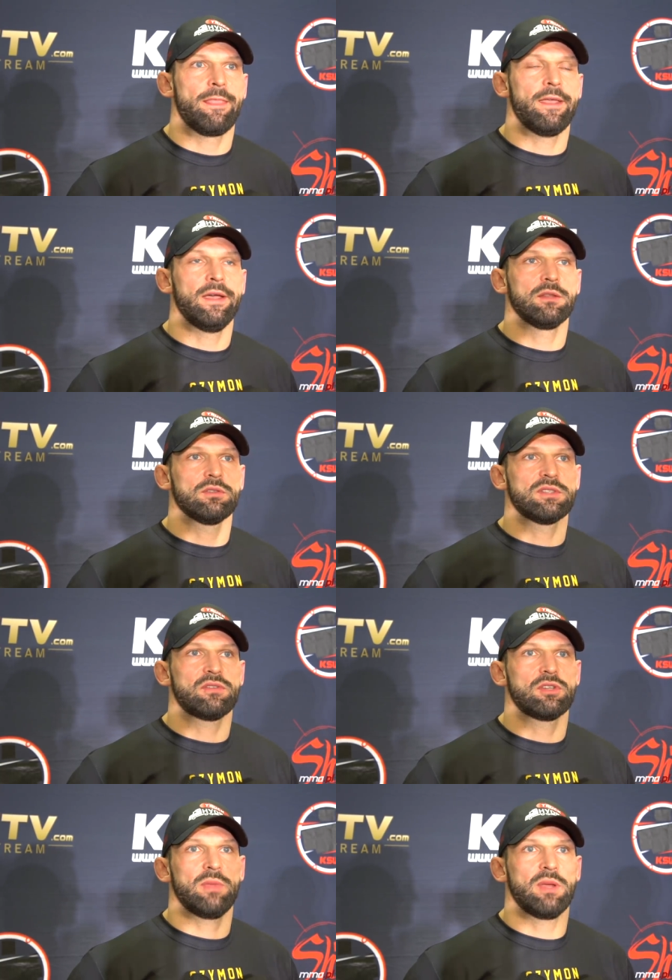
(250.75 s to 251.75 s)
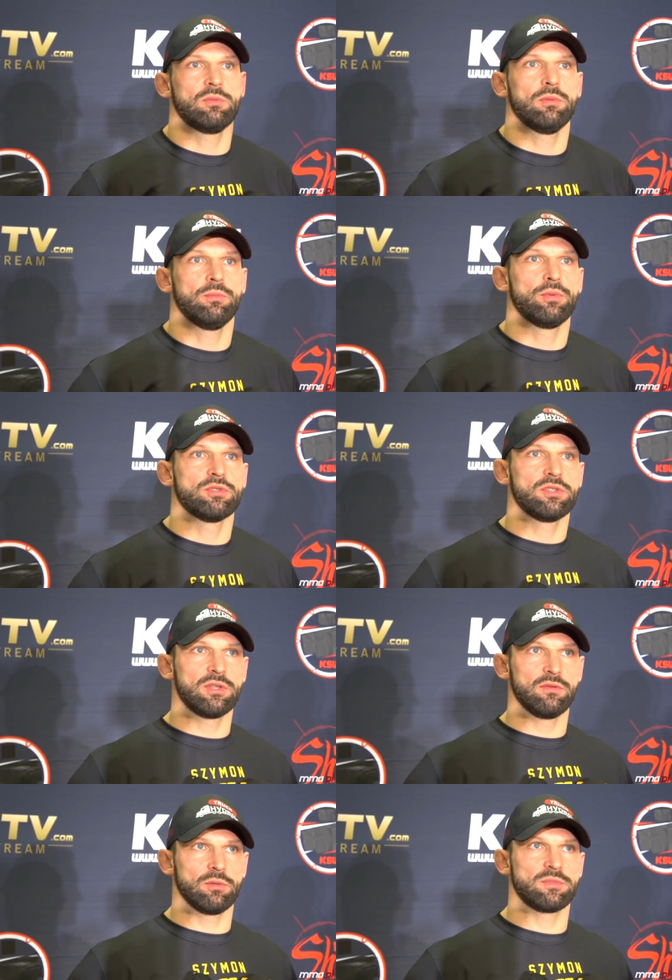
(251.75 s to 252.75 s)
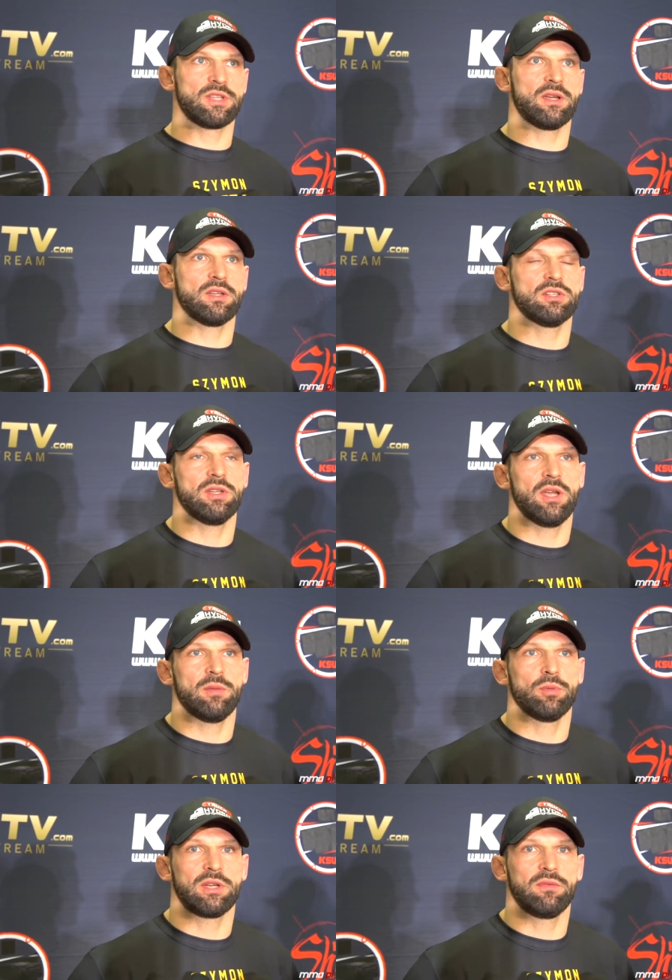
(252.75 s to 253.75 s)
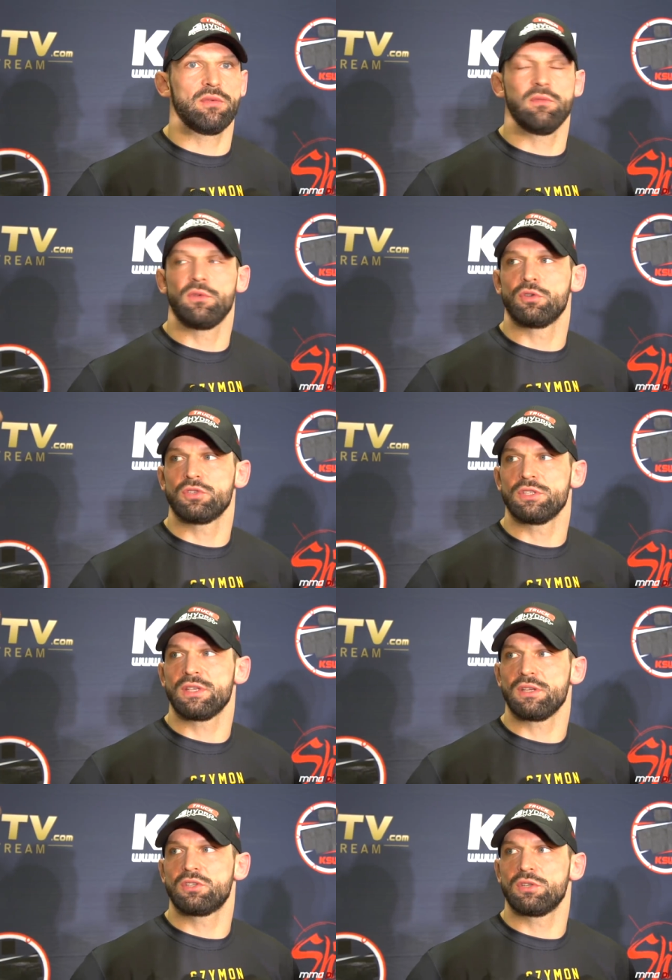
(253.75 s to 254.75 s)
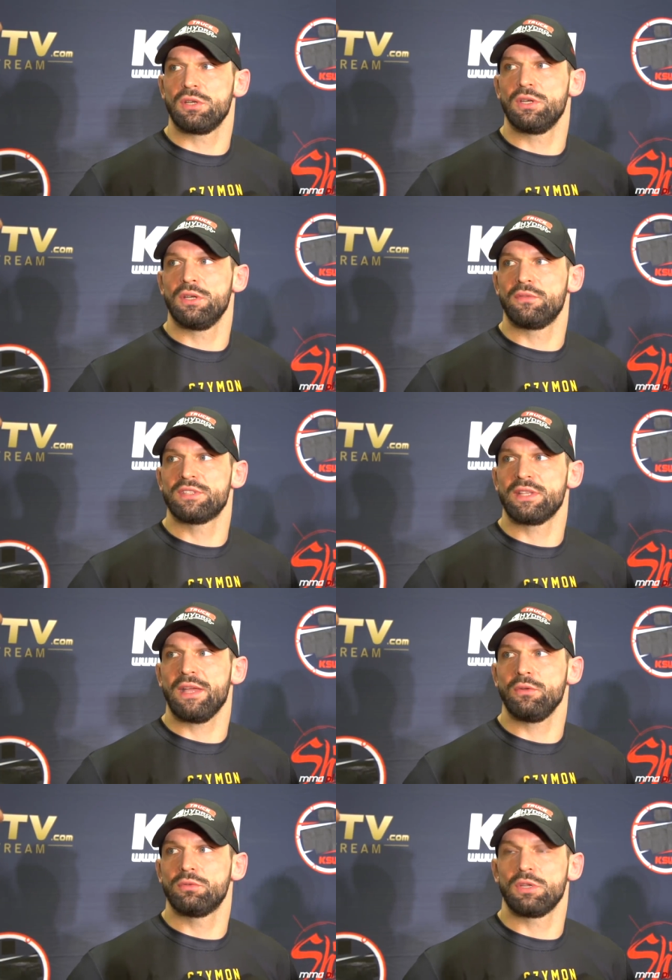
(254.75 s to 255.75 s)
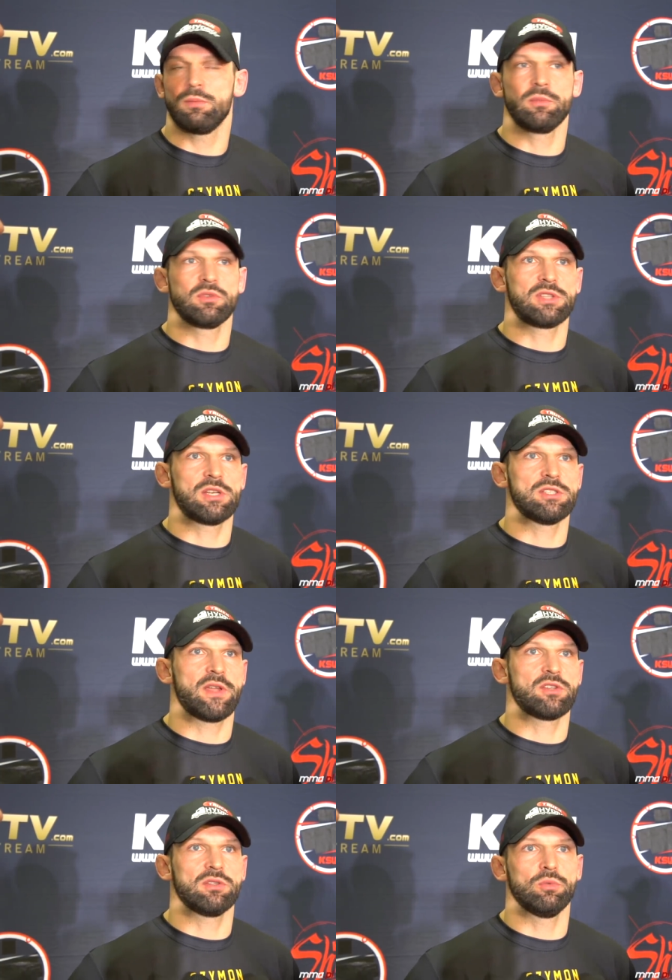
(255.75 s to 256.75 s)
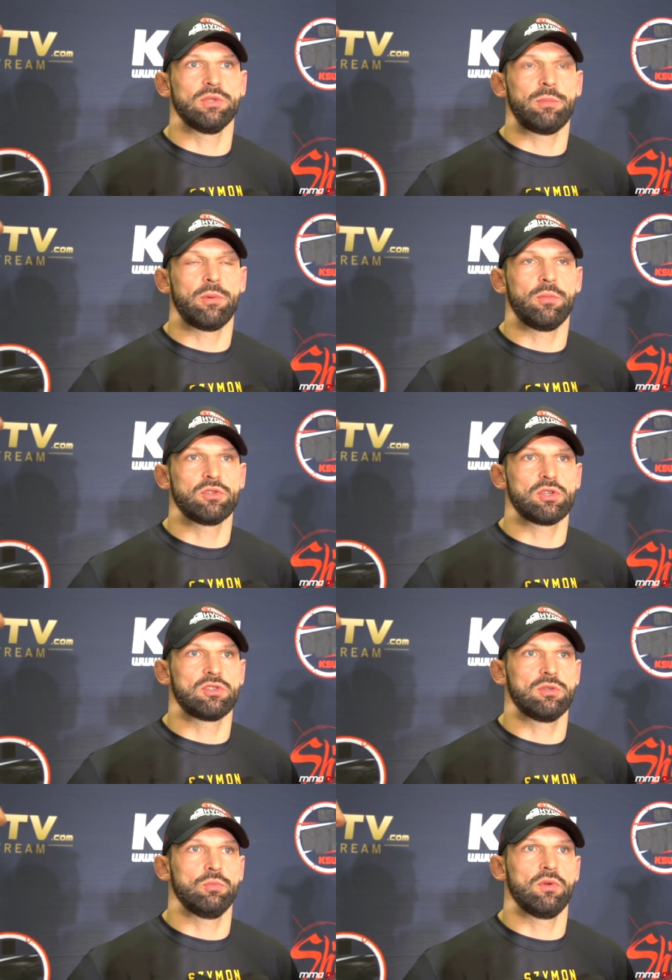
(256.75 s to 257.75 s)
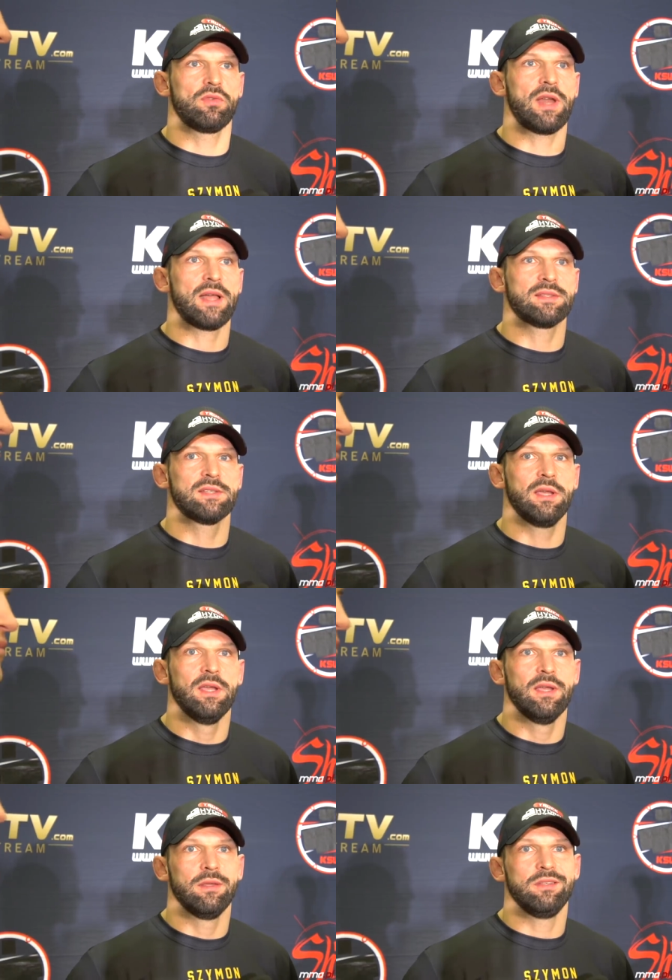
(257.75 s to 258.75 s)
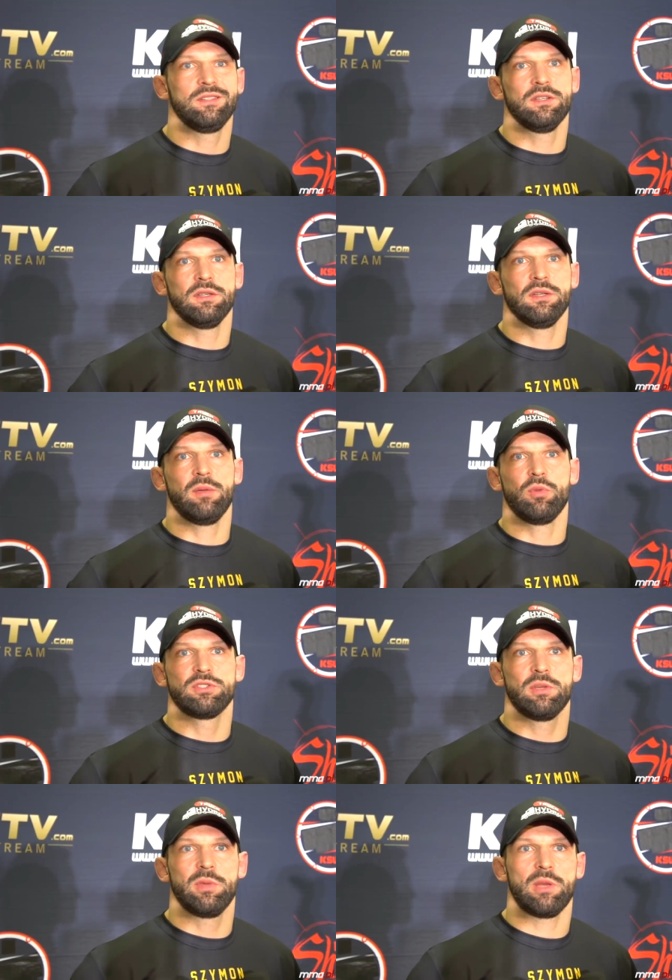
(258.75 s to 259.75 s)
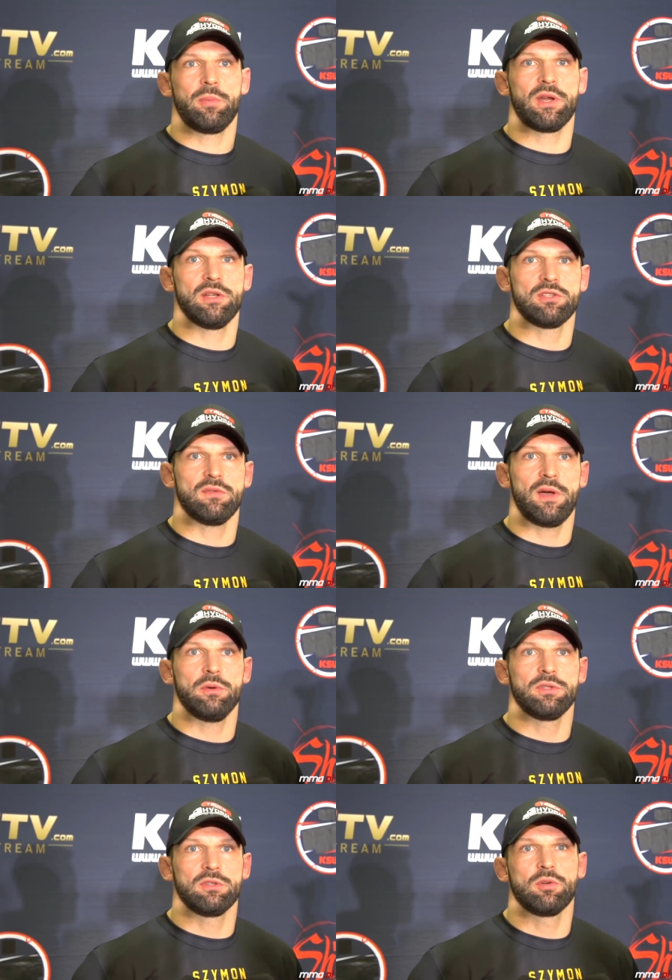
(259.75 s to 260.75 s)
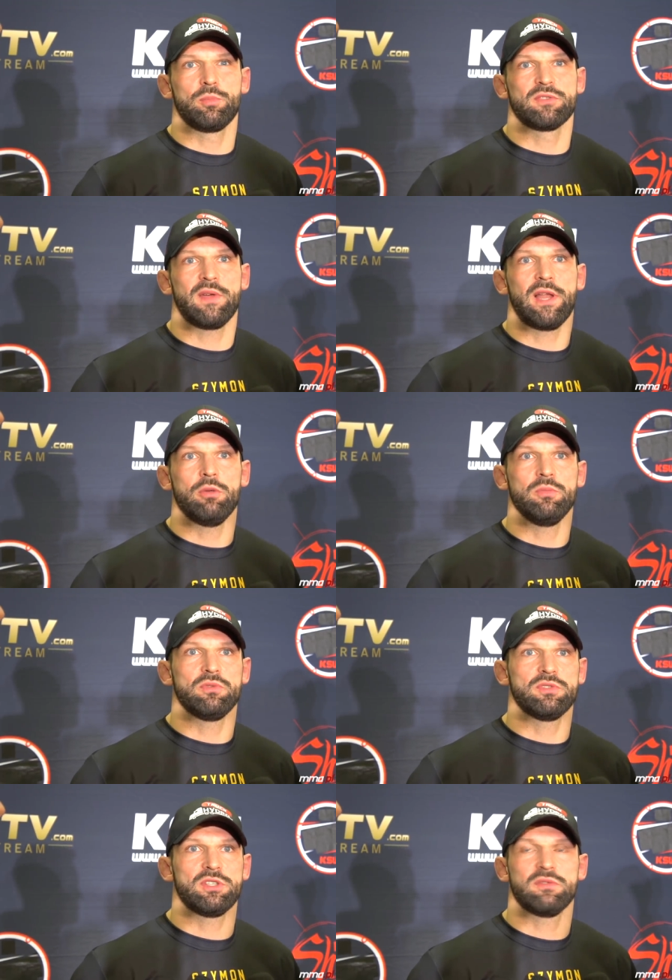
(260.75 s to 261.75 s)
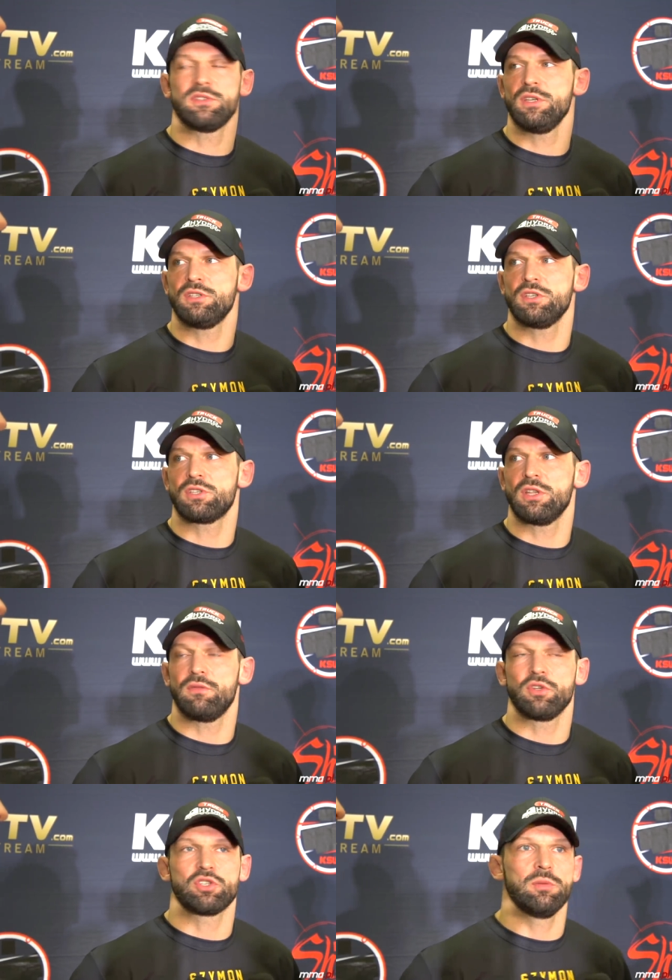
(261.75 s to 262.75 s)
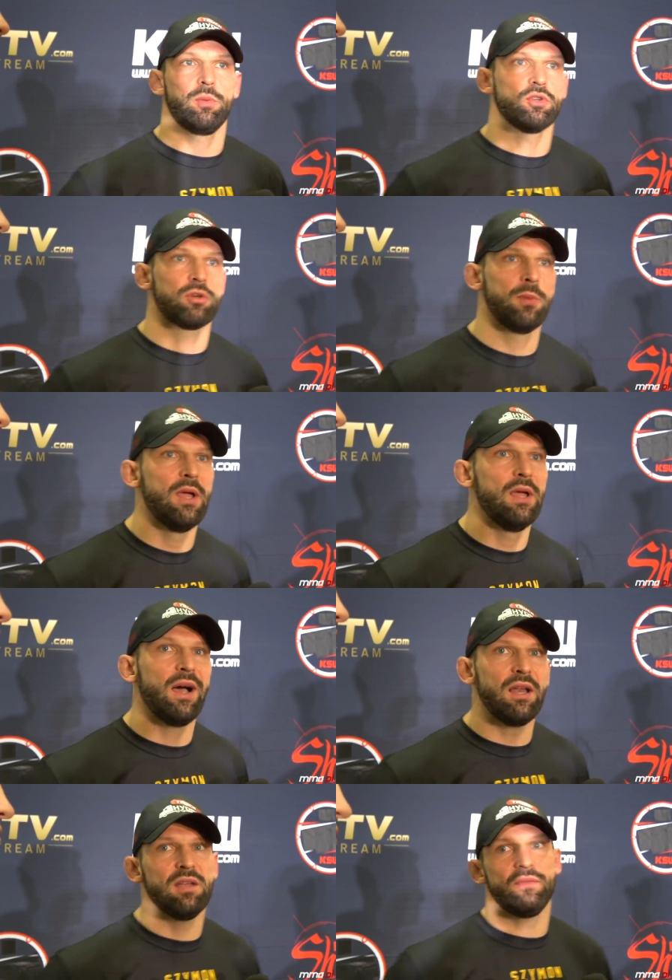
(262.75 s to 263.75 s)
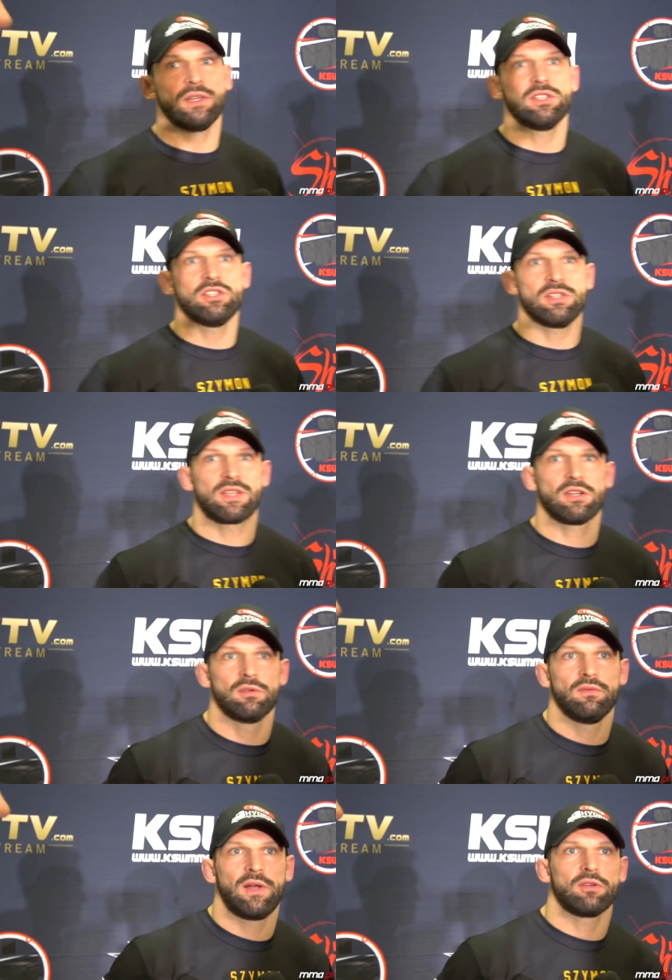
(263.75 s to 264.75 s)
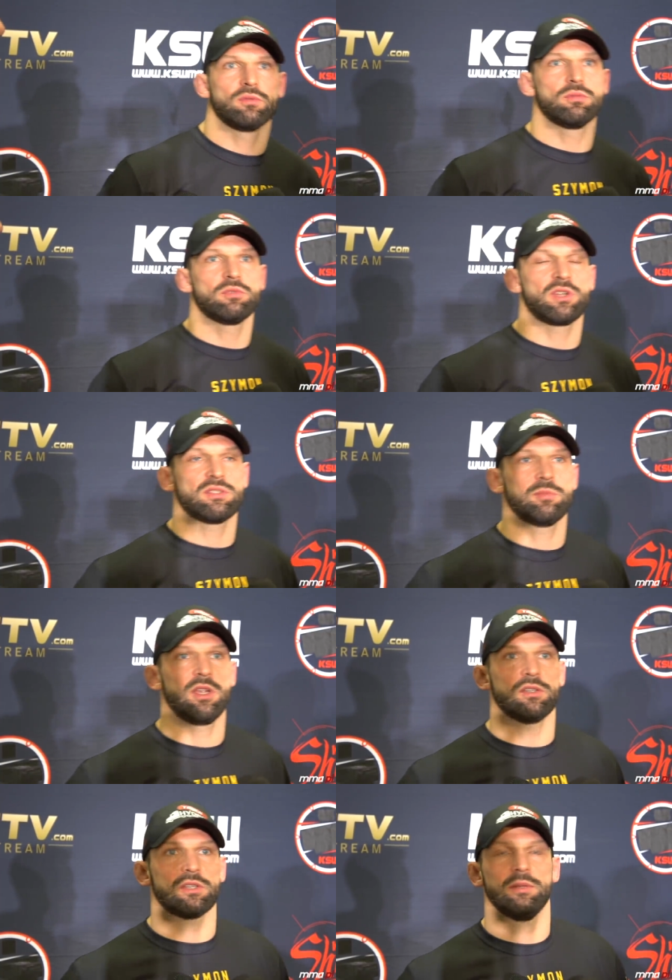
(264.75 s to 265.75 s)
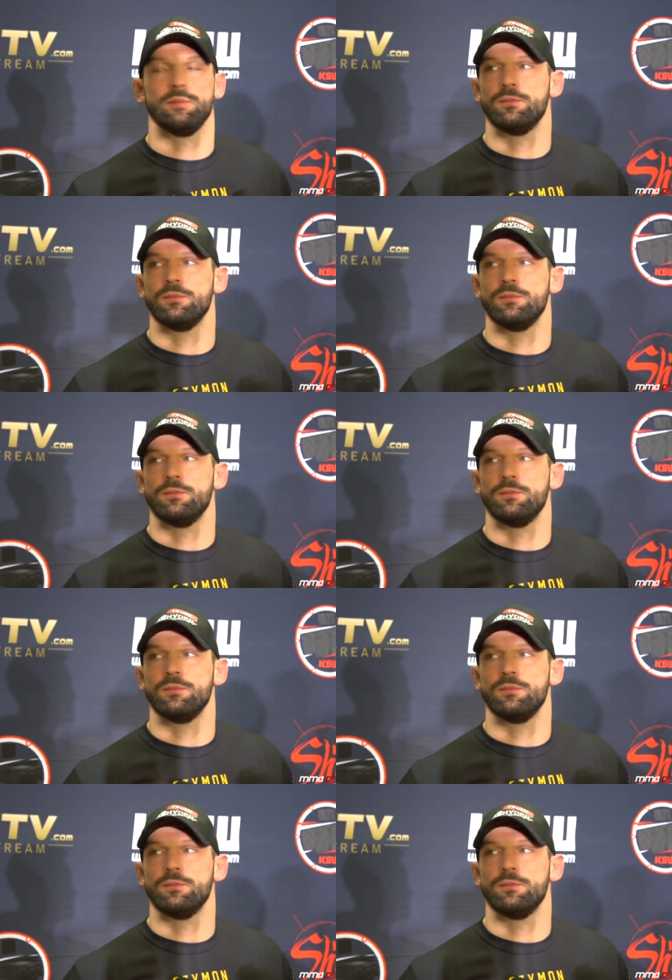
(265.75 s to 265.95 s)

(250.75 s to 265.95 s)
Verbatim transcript: e, to zawsze miałem tą pozytywną cechę, że ja je potrafiłem wykorzystać e, w zadaniu, które mam do zrealizowania, czy to było na pomoście, czy to było w klatce. Nigdy emocje mnie nie paraliżowały, tylko pozwalały mi się wznieść jeszcze na wyższy poziom. Ale faktycznie z każdą walką są coraz mniejsze.